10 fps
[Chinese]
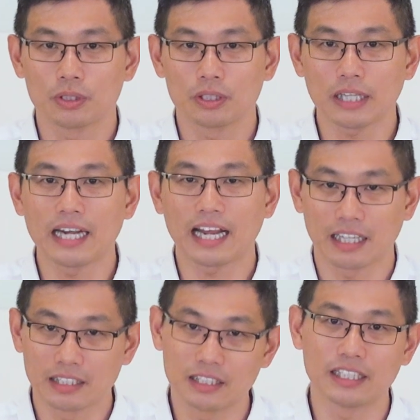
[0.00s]
在
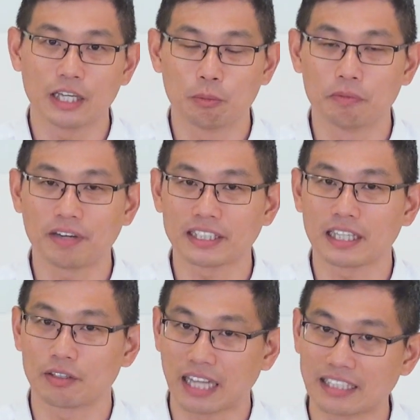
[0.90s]
两年之前，我发现
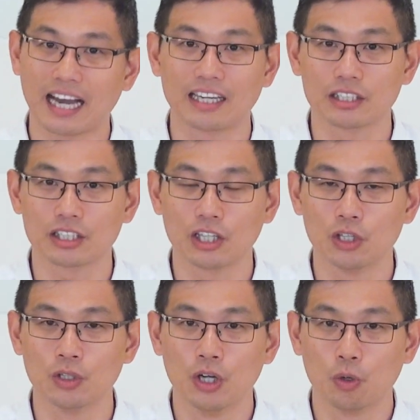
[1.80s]
到我大肠癌的时
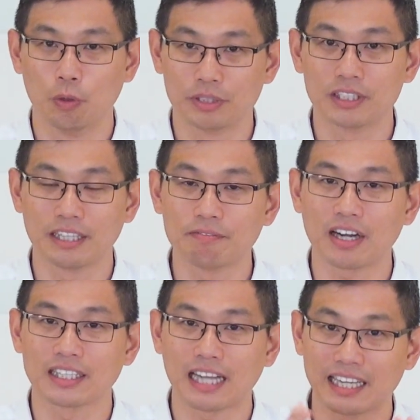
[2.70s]
候，我们是先
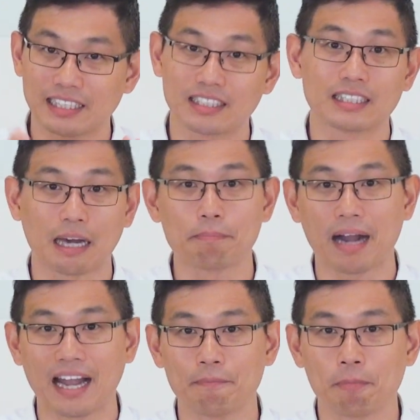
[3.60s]
发现他脸色苍
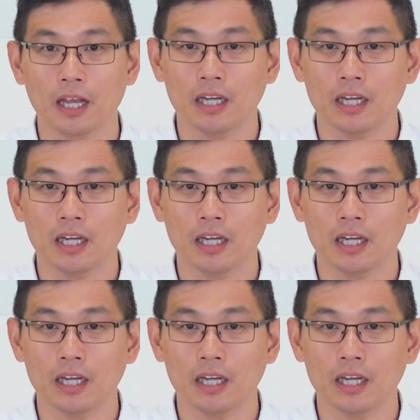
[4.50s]
白，